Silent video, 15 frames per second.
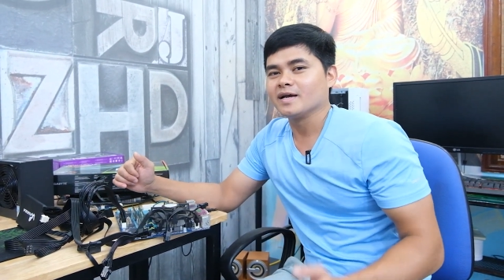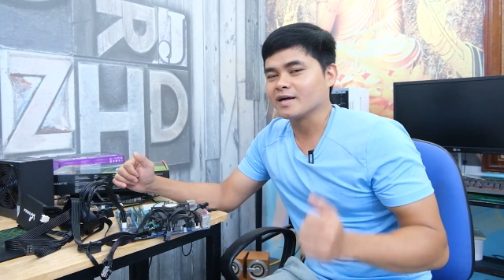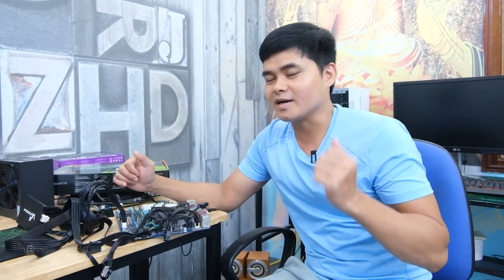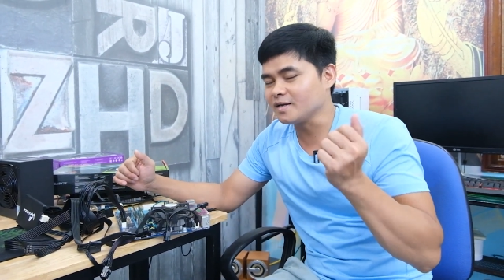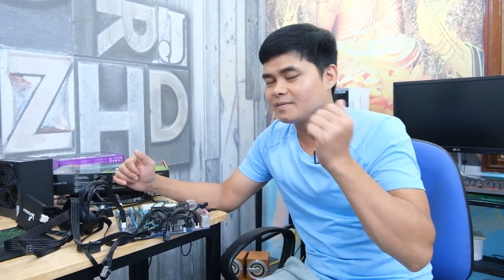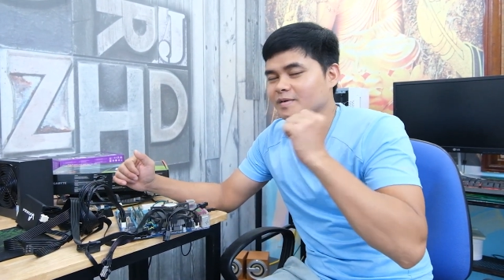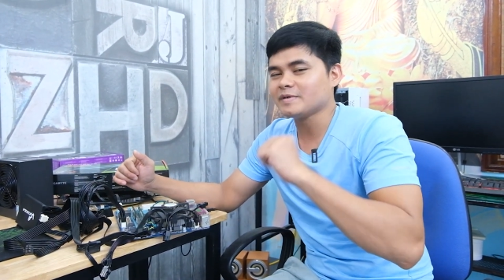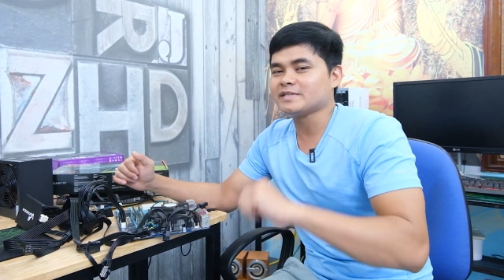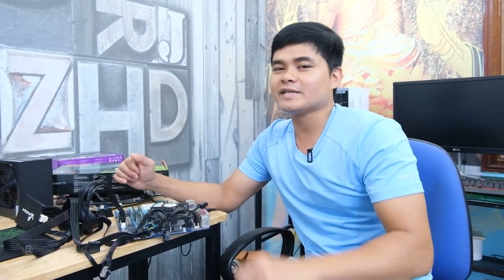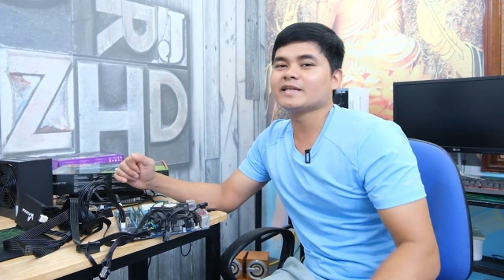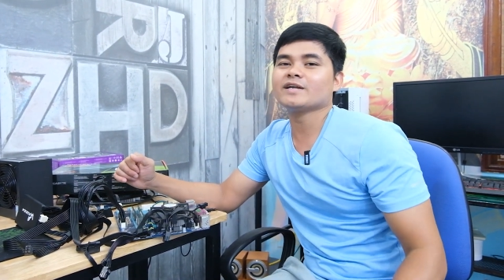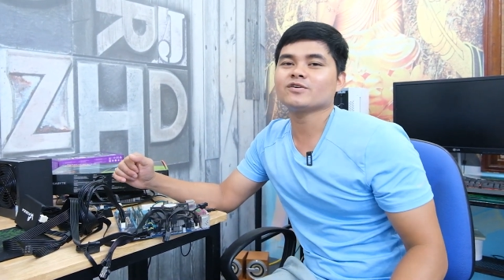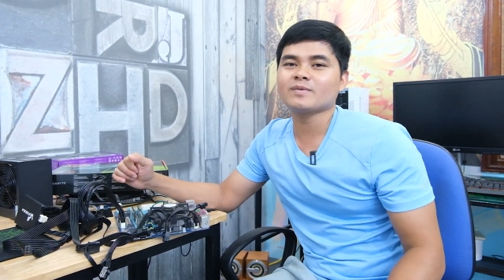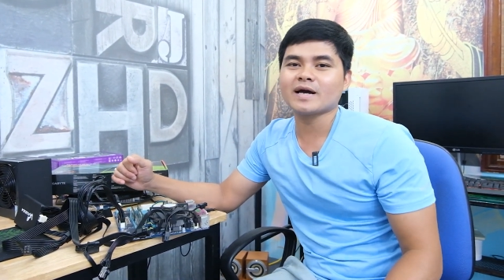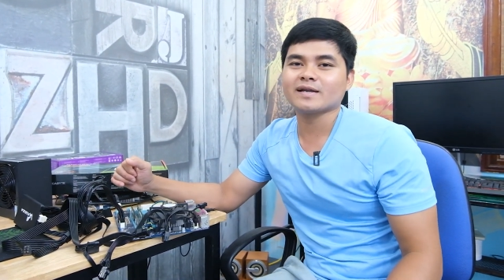Clip này mình sẽ
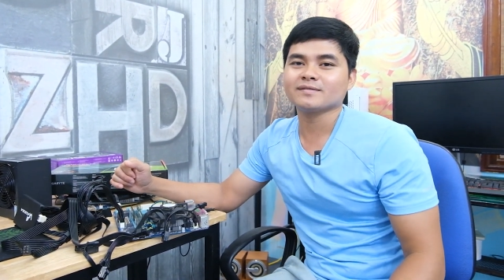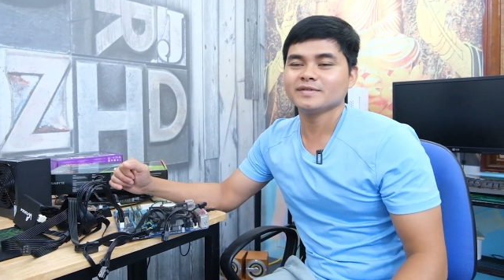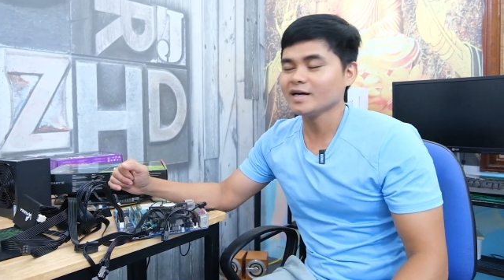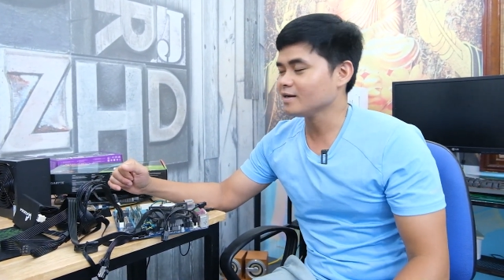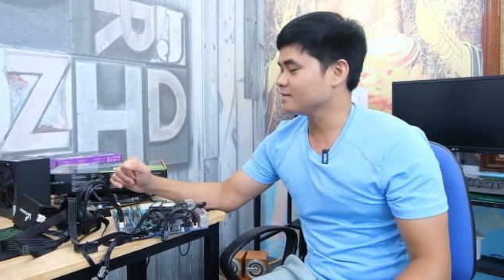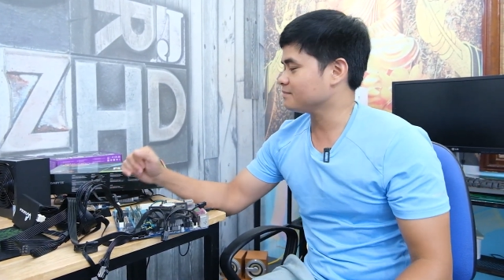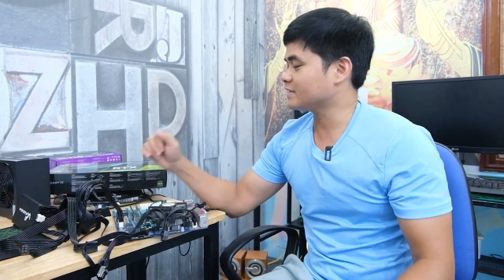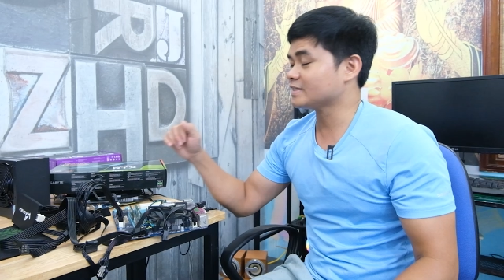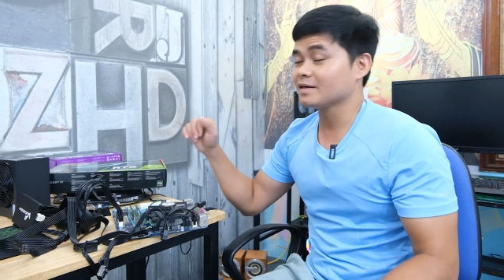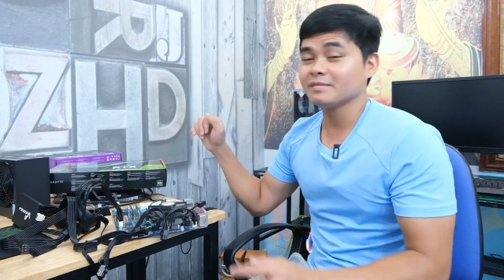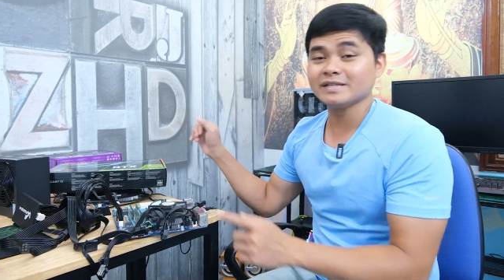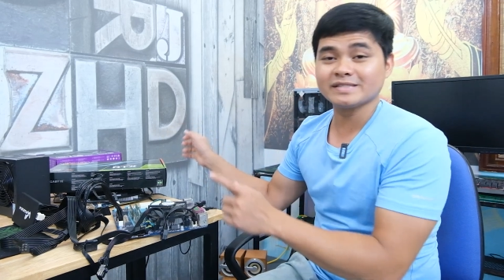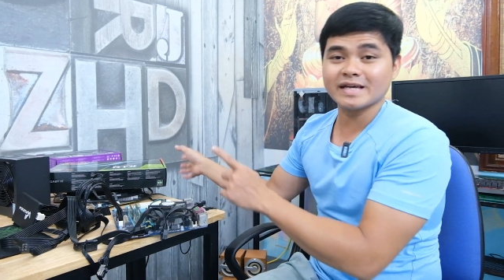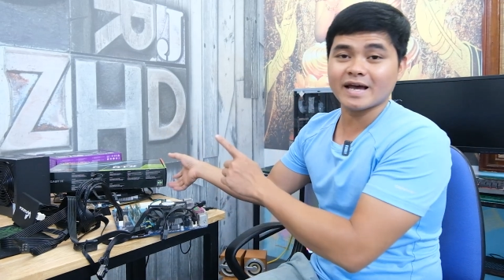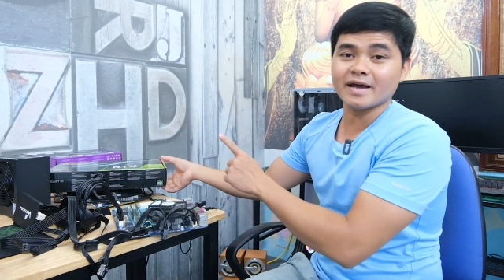test cho các bạn nhé. Bây giờ
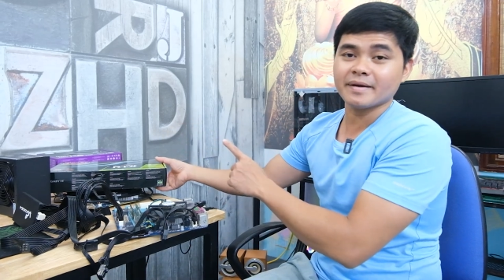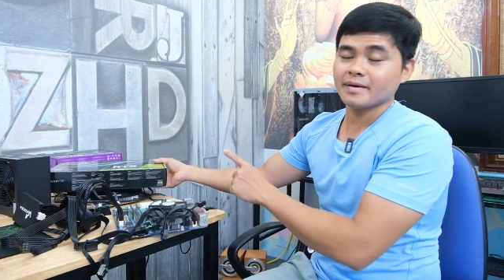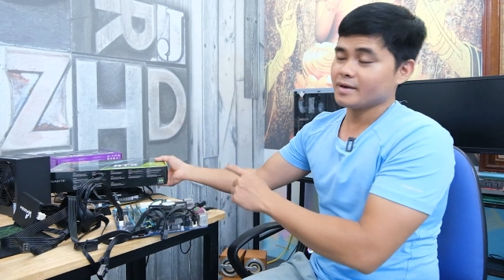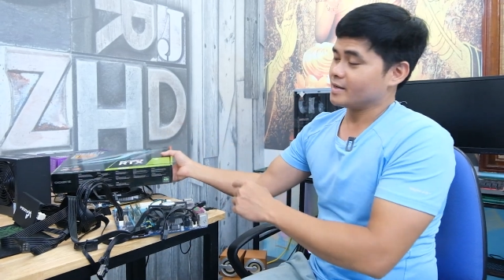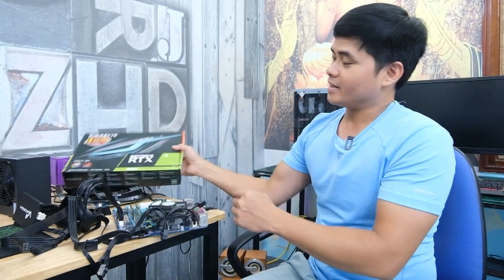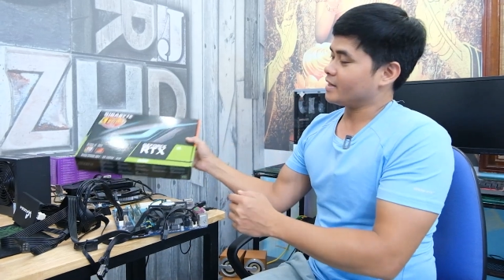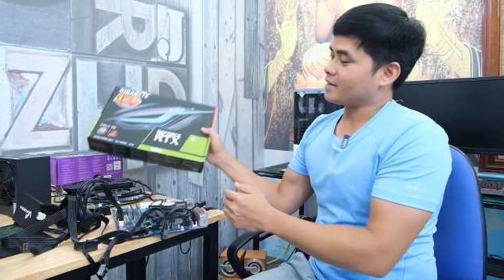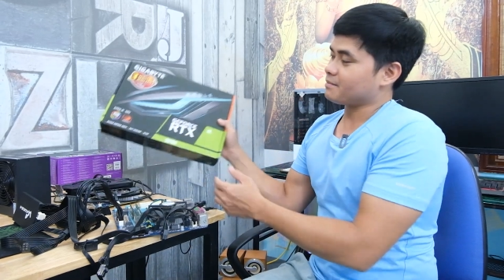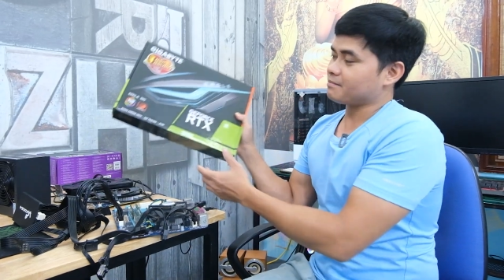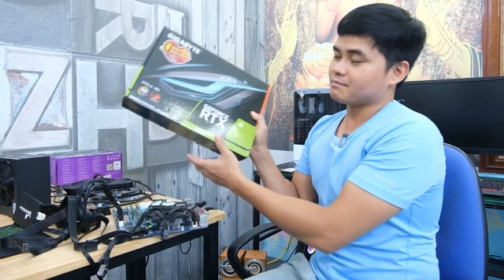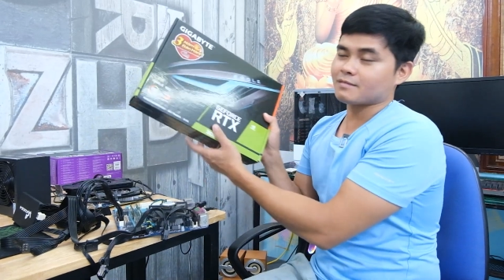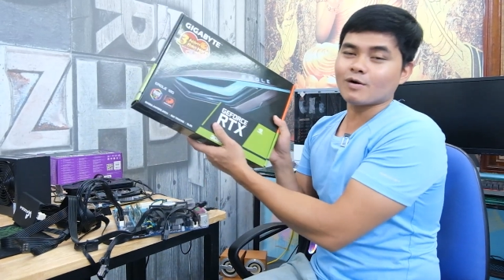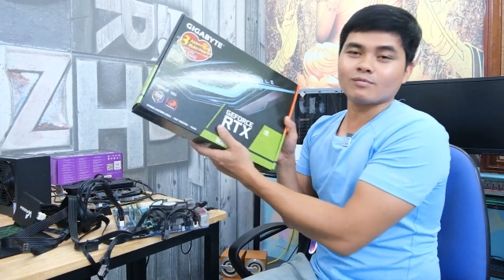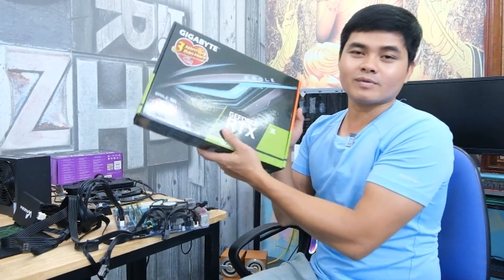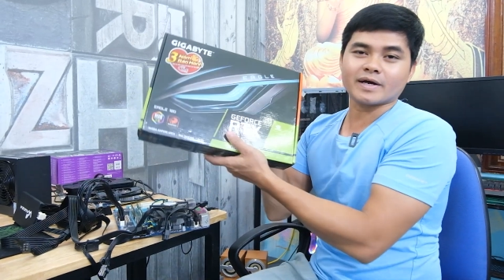mình sẽ
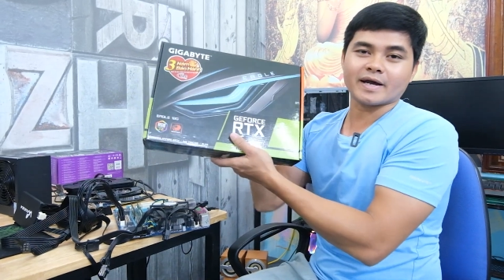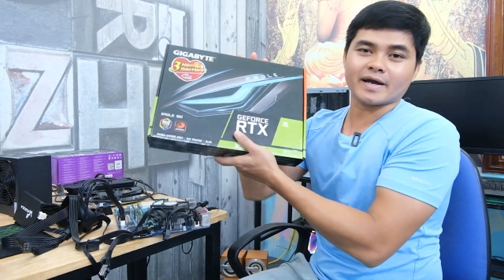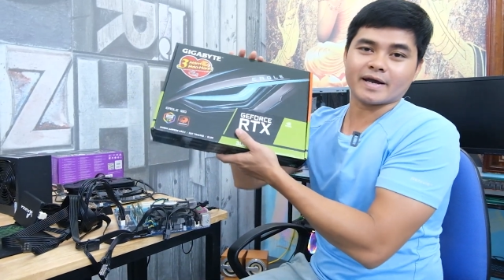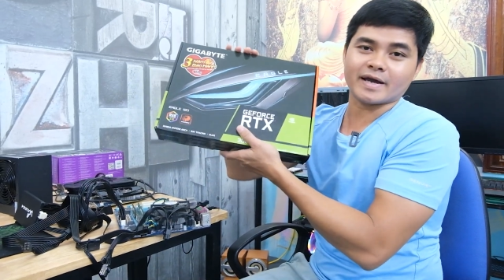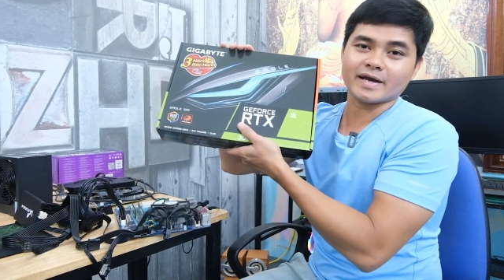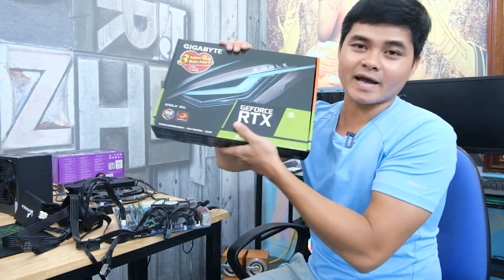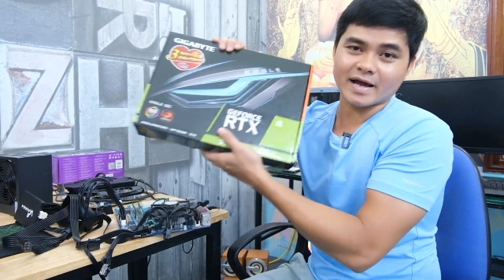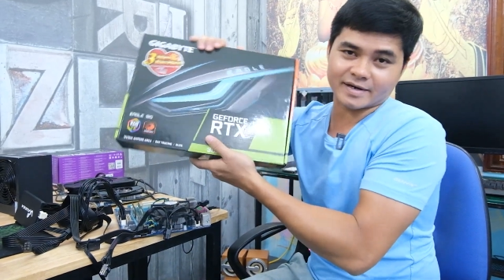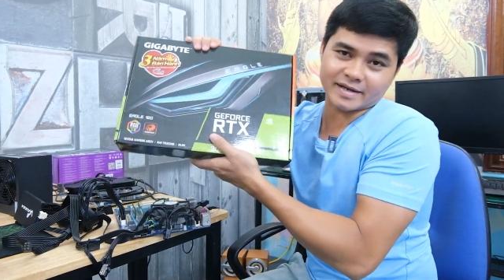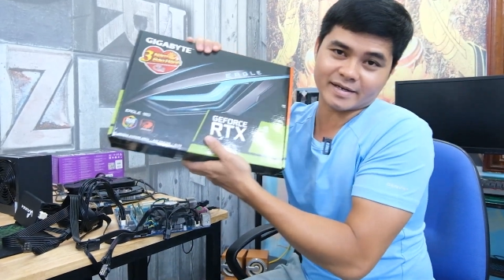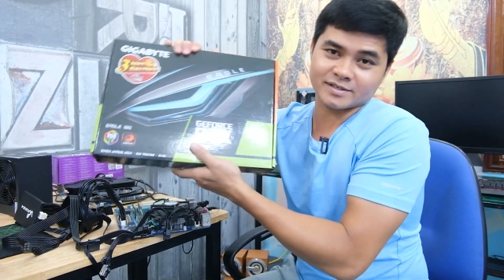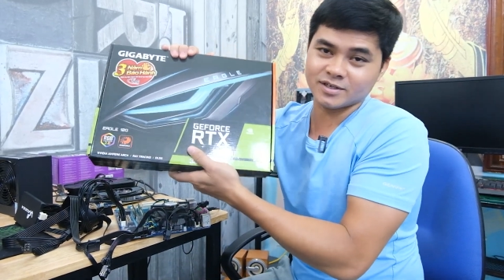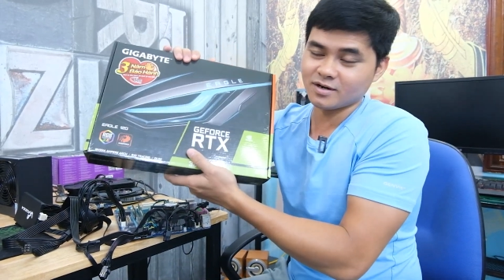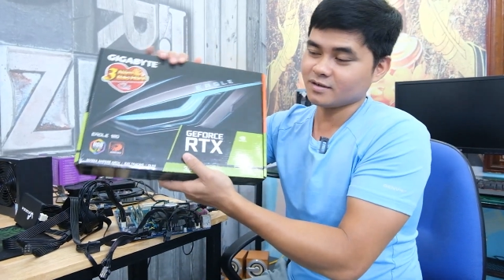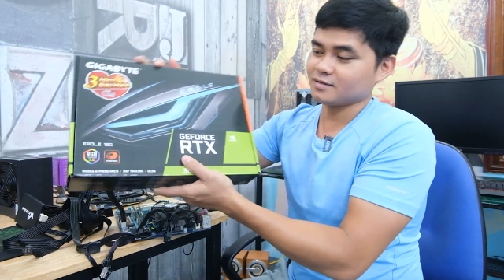bóc cái card này
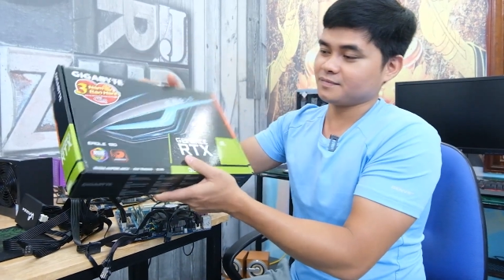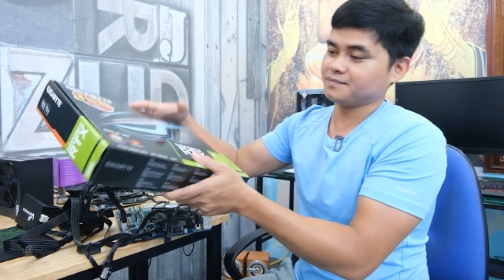trước.